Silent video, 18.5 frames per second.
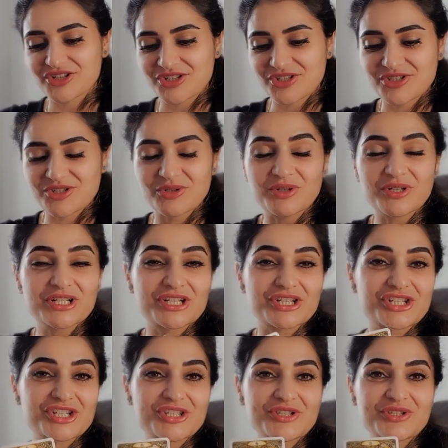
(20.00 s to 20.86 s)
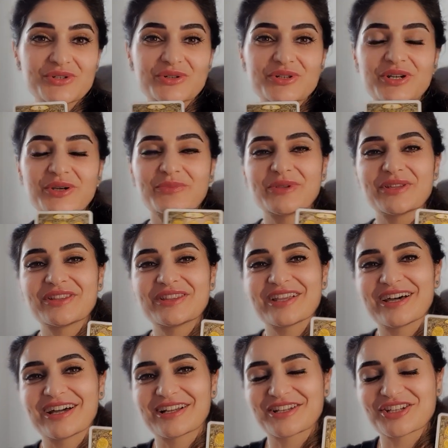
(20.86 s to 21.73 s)
Шестерка, шестерка
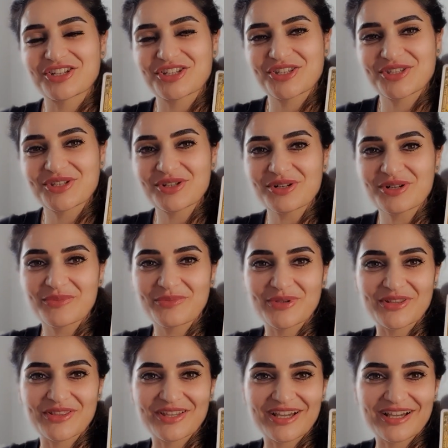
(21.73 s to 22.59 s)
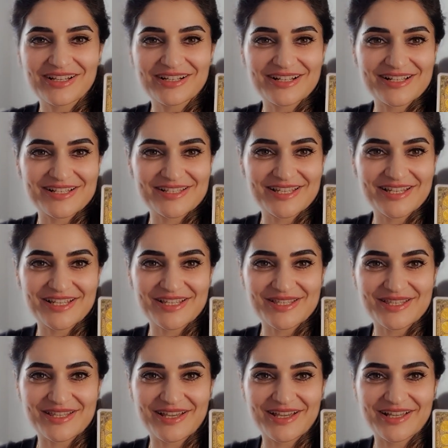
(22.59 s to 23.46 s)
пентаклей. Шестерка пентаклей
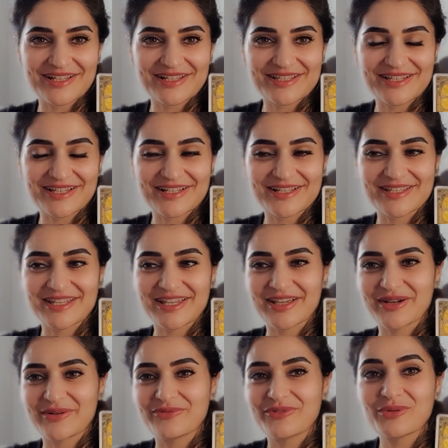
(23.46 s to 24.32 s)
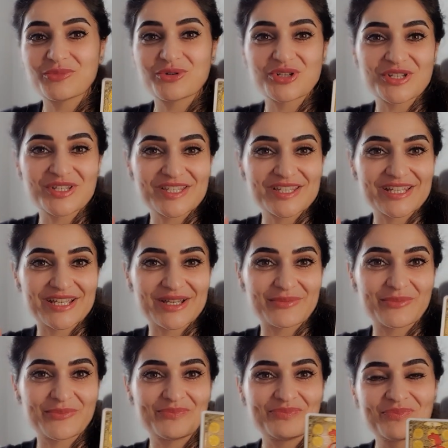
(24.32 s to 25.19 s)
здесь, знаете, где вы
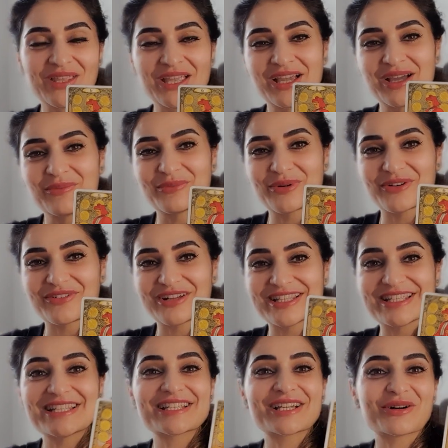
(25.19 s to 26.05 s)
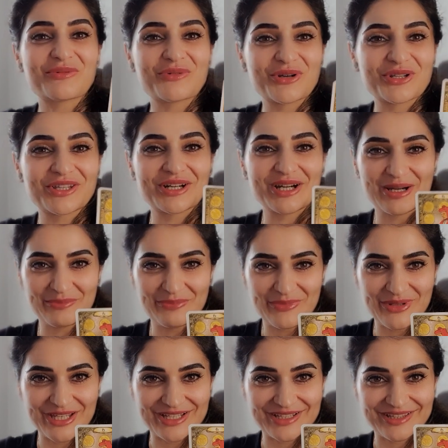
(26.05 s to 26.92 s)
будете проводить какой-то
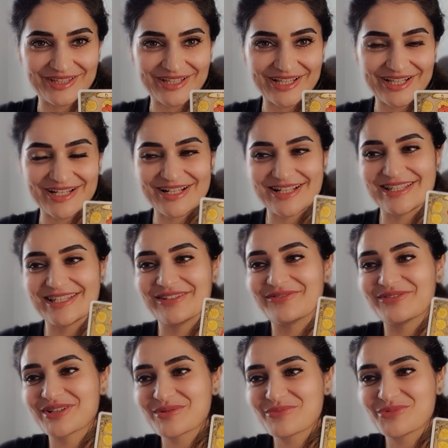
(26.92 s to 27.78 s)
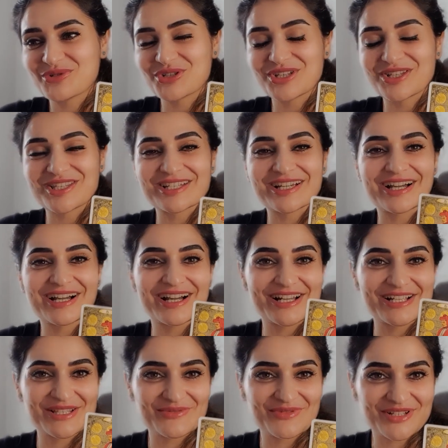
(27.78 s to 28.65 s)
обмен, да, где вы будете
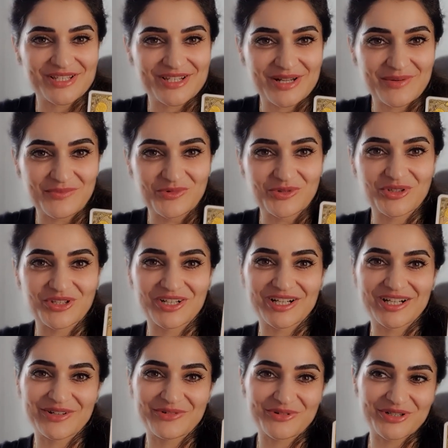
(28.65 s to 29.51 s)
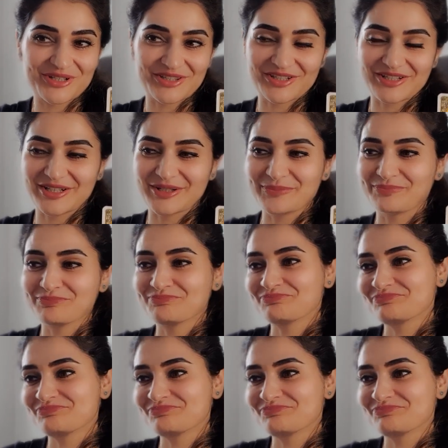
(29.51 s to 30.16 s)
оказывать кому-то какой-то